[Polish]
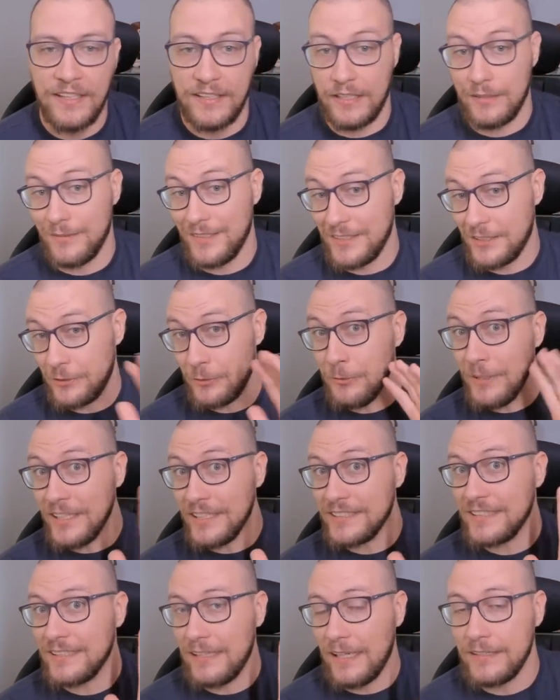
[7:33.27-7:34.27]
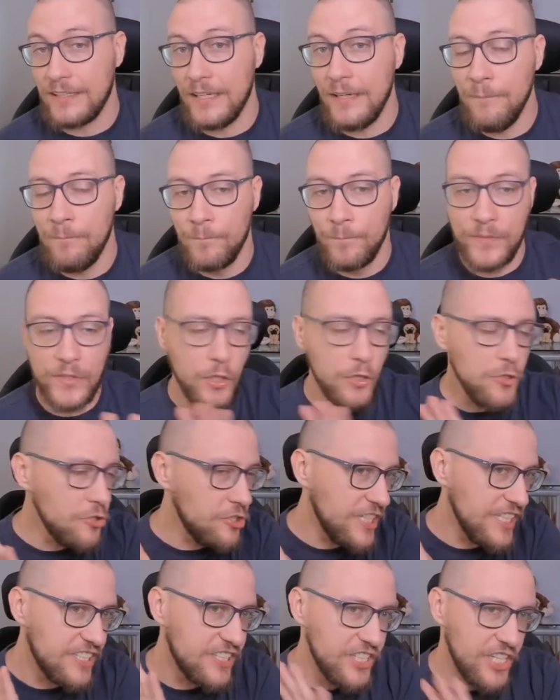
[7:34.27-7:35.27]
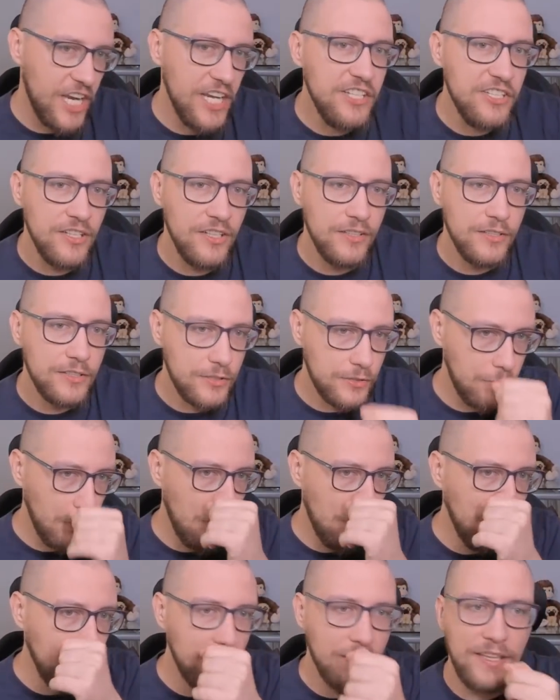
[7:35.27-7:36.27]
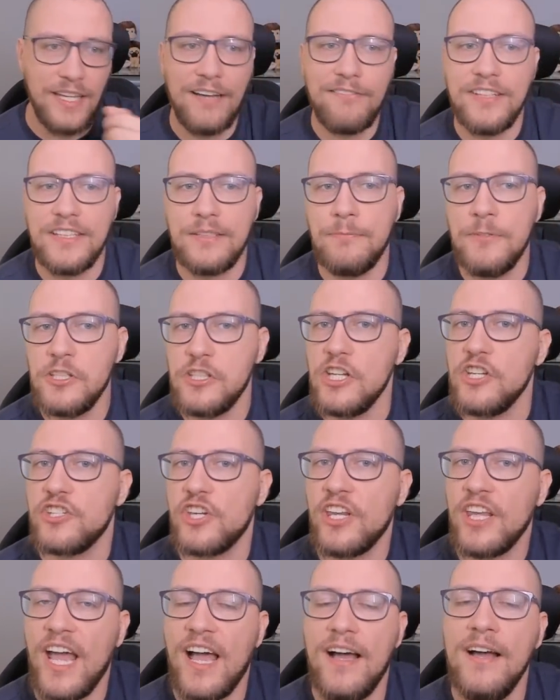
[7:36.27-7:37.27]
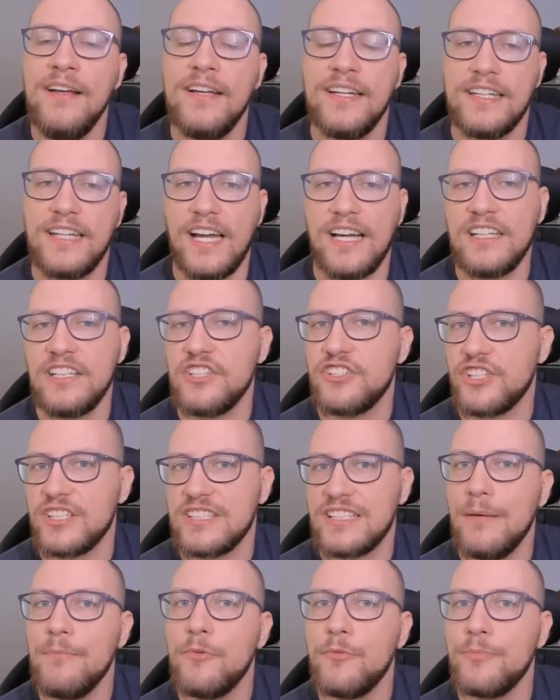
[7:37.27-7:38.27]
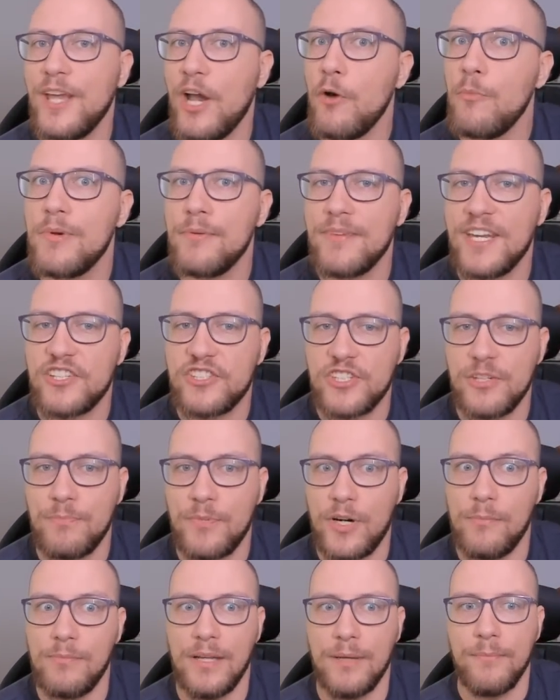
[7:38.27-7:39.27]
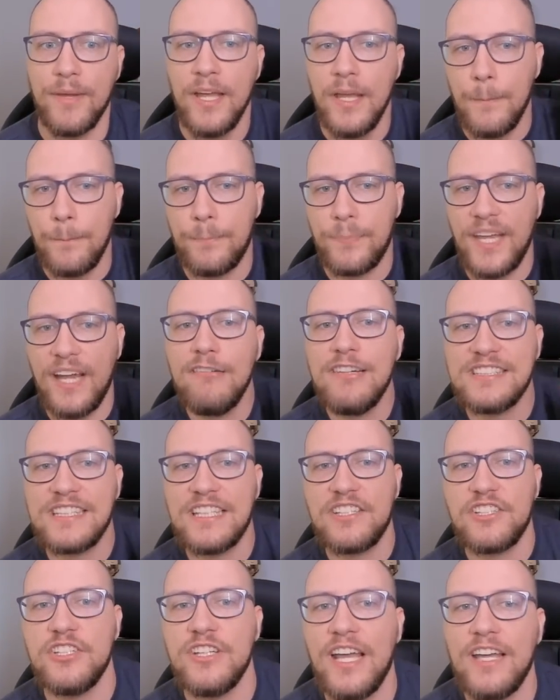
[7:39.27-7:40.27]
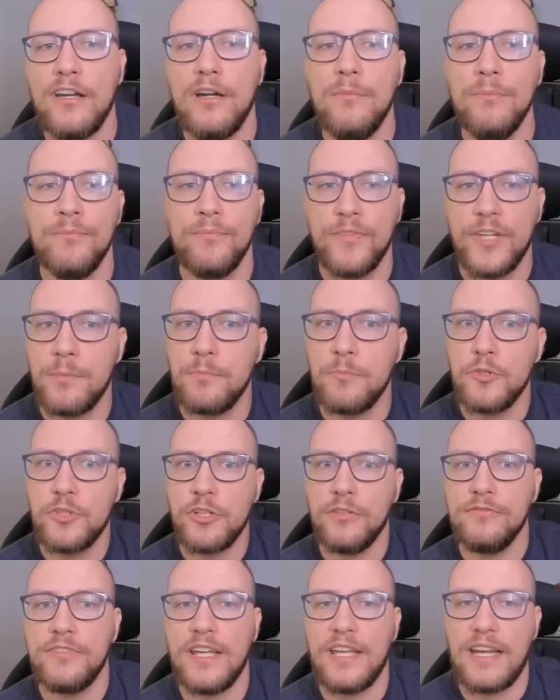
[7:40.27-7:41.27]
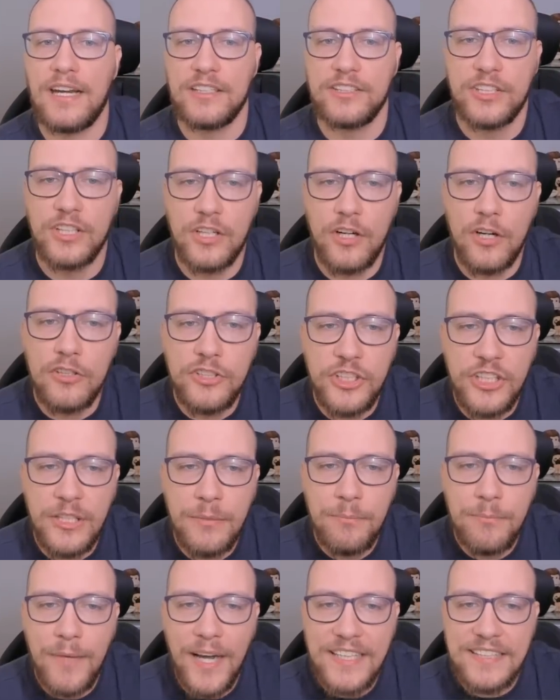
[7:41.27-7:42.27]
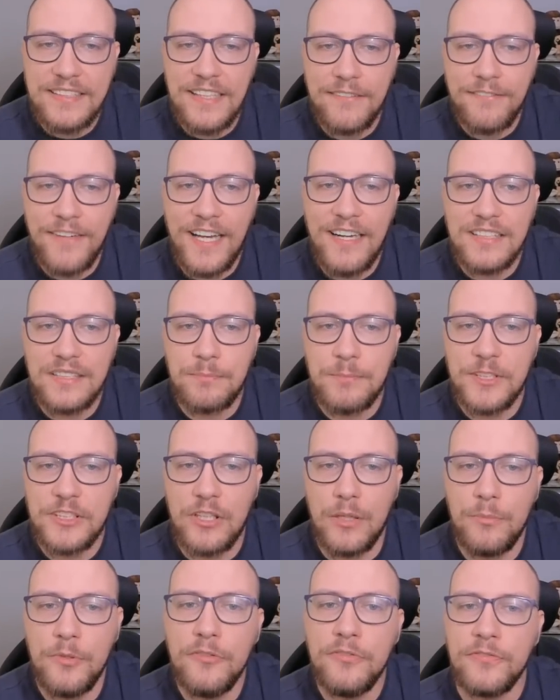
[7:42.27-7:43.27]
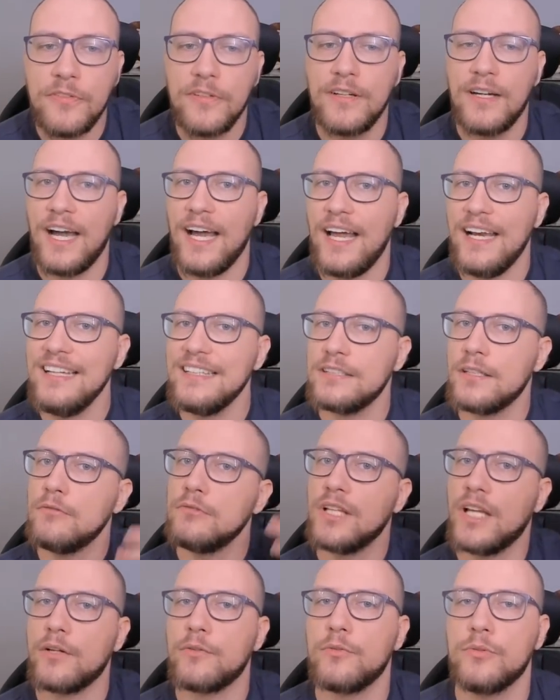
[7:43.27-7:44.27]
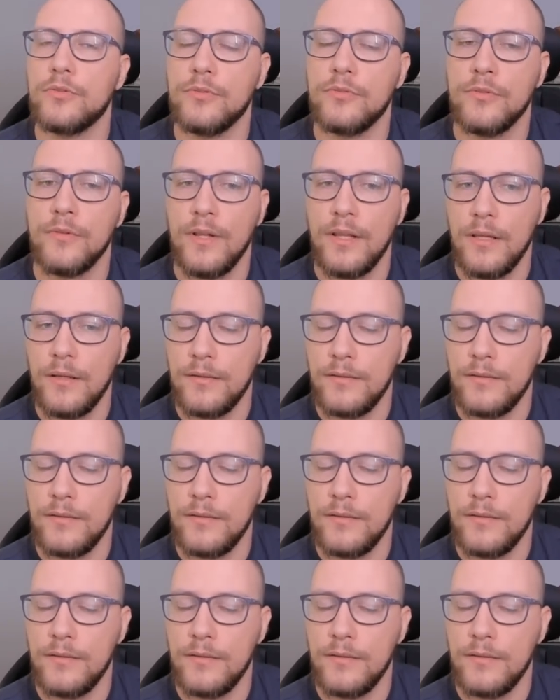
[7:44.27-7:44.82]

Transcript: Natomiast drugie zadanie to już jest rzecz, z którą nawet myślę, że ja jakiś czas temu miałbym jeszcze problem. Białe zaczynają i muszą wygrać. Grozi im mat na wiele sposobów, ale są na ruchu.